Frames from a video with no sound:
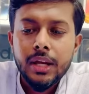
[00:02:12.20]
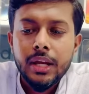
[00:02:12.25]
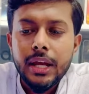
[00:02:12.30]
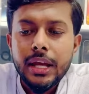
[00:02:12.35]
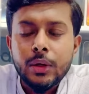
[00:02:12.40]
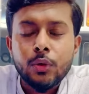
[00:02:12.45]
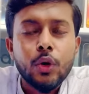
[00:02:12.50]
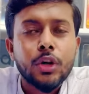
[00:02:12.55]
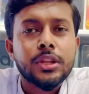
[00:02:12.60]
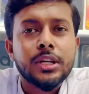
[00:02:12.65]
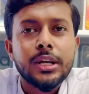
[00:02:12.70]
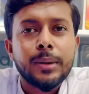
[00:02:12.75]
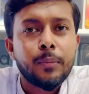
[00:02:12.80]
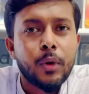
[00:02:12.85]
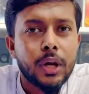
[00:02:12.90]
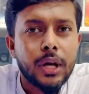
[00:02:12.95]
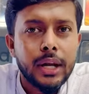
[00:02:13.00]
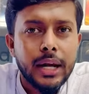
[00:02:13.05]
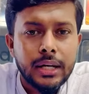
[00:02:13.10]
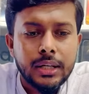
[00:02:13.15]
এই কথাটা
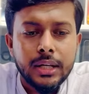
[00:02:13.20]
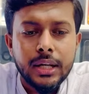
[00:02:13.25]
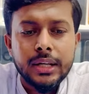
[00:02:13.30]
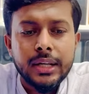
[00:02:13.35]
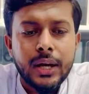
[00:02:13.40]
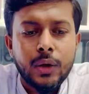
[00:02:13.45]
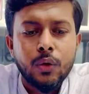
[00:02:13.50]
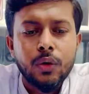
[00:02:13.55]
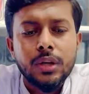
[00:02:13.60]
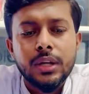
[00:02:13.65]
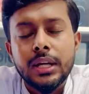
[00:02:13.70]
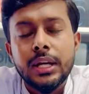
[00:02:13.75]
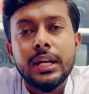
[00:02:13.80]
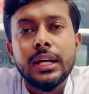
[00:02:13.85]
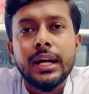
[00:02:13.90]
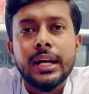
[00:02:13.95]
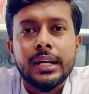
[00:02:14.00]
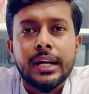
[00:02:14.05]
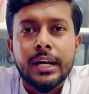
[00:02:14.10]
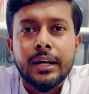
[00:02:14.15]
বলার একটাই কারণ
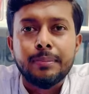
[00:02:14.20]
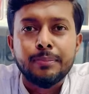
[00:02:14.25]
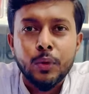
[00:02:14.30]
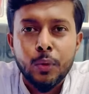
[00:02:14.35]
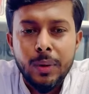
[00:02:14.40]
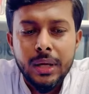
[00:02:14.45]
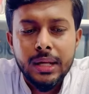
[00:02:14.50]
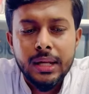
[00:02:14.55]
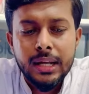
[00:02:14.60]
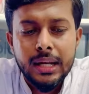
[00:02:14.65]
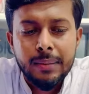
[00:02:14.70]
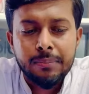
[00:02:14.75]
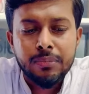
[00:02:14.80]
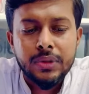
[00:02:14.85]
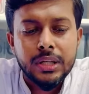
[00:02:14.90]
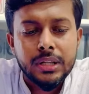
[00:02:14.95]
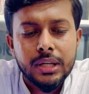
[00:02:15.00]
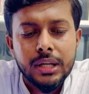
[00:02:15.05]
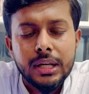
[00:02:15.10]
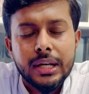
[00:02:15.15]
ক্লিয়ার কাট মোবাইল ক্লাব
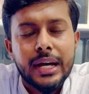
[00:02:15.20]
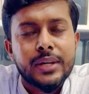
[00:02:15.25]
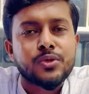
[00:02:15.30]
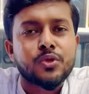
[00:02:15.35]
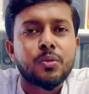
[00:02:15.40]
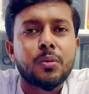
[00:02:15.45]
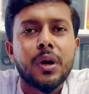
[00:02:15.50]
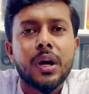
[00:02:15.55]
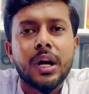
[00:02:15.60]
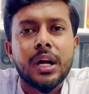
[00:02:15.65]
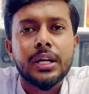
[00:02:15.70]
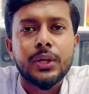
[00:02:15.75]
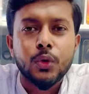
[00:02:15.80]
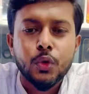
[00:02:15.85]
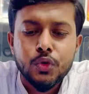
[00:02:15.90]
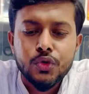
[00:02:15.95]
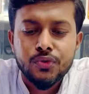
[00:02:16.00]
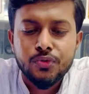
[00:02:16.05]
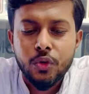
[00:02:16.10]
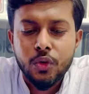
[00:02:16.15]
থেকে কাস্টমাররা
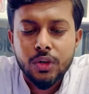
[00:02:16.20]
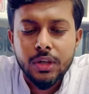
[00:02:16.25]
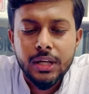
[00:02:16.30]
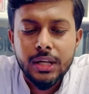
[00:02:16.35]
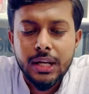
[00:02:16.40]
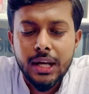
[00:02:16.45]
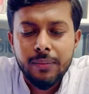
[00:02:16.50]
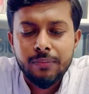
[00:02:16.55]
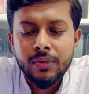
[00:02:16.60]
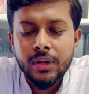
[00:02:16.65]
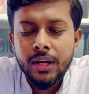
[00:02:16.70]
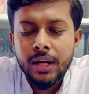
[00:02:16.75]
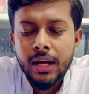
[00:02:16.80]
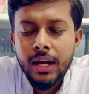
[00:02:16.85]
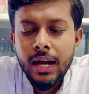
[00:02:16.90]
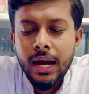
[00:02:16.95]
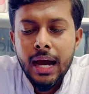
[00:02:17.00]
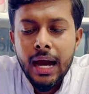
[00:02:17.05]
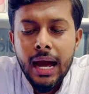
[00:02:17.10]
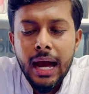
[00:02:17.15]
ইউজড ফোন কিনে
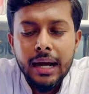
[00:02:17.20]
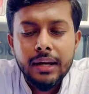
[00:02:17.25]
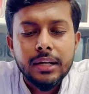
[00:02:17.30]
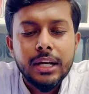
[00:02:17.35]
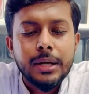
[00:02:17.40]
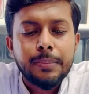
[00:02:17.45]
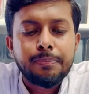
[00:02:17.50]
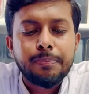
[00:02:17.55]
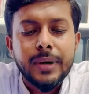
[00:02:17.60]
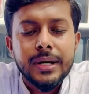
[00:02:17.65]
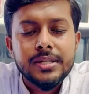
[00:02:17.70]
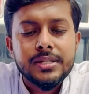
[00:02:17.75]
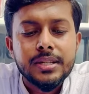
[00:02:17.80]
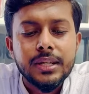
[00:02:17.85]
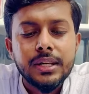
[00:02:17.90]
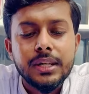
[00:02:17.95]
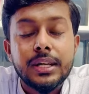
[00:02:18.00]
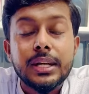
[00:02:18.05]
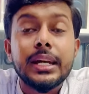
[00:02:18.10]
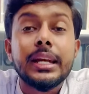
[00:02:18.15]
হান্ড্রেড
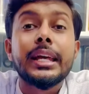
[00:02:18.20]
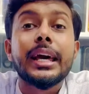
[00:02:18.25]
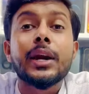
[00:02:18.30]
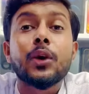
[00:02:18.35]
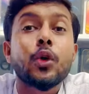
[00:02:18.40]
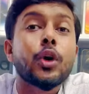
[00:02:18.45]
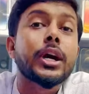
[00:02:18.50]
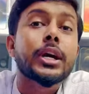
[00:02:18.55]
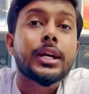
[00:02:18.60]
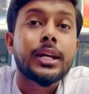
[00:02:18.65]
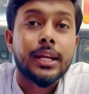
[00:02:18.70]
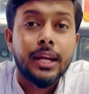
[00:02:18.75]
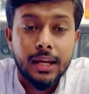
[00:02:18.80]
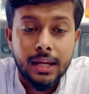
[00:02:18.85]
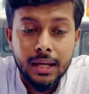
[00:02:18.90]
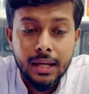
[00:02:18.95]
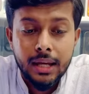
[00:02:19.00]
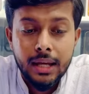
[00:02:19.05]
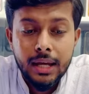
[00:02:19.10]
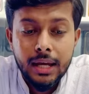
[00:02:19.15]
পার্সেন্ট ক্লিয়ার হয়ে কিনে
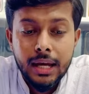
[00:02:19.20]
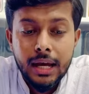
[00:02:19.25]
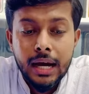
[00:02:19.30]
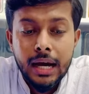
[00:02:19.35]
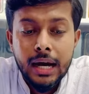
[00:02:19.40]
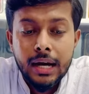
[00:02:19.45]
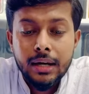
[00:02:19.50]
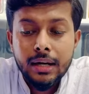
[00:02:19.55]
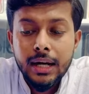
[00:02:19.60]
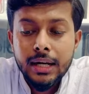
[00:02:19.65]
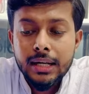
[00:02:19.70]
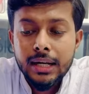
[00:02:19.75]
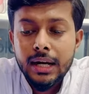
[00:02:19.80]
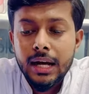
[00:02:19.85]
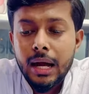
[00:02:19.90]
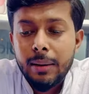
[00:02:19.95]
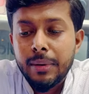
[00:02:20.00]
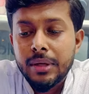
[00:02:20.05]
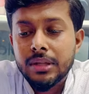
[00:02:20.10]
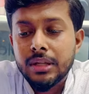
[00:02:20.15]
আর এটা
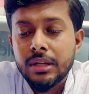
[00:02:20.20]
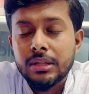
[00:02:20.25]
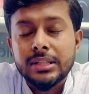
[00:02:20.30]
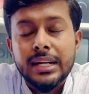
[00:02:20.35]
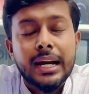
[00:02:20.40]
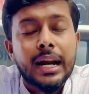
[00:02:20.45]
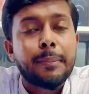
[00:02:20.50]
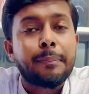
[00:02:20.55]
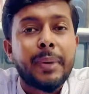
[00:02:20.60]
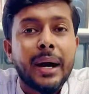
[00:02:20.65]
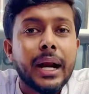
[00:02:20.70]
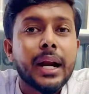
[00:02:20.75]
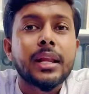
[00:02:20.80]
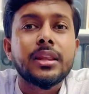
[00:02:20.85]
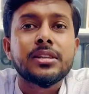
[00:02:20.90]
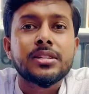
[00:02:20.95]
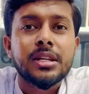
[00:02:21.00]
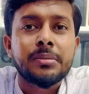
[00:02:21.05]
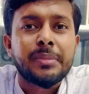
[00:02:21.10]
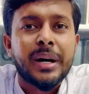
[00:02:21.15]
আমাদের সারা
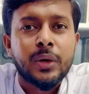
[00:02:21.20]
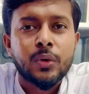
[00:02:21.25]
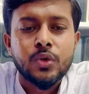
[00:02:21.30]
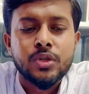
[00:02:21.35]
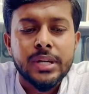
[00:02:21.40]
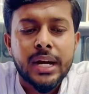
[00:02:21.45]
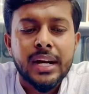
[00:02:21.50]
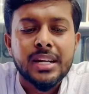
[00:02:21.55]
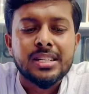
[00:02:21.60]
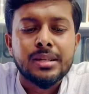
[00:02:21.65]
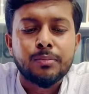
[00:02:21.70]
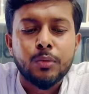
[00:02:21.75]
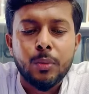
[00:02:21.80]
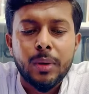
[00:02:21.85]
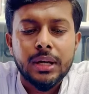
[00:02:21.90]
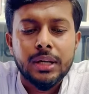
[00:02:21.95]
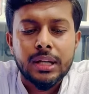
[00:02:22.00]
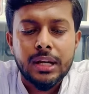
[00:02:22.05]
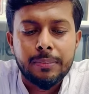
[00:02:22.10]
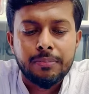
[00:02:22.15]
বাংলাদেশের মানুষ জানে যে
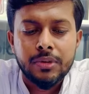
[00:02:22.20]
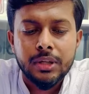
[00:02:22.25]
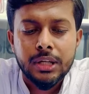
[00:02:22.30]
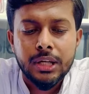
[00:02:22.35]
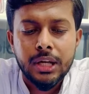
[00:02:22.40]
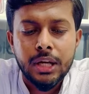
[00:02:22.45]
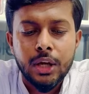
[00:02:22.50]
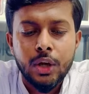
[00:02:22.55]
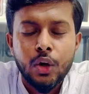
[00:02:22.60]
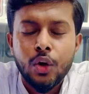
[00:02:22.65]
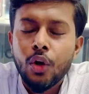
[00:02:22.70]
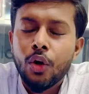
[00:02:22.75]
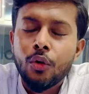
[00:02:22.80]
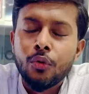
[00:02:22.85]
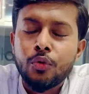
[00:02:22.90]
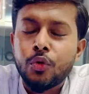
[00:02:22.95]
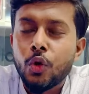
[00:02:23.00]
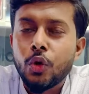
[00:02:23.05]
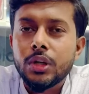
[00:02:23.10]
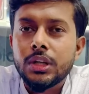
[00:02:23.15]
মোবাইল ক্লাব থেকে
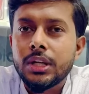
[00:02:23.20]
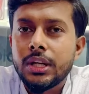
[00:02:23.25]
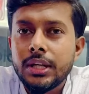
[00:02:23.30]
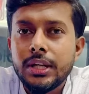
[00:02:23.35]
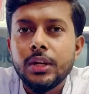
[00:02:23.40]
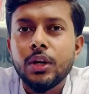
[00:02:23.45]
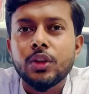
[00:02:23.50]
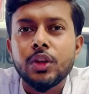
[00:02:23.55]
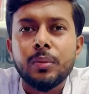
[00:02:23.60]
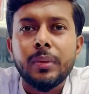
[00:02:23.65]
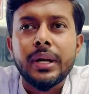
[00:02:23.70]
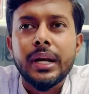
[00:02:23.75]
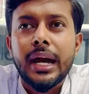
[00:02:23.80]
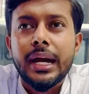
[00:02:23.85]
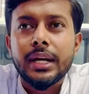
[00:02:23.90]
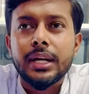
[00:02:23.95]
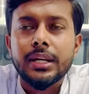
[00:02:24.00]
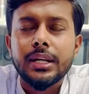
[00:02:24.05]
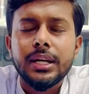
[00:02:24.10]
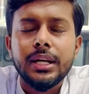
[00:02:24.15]
ফোন কিনি অথবা না
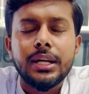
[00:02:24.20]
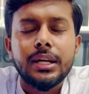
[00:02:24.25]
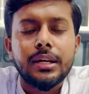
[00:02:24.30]
কিনি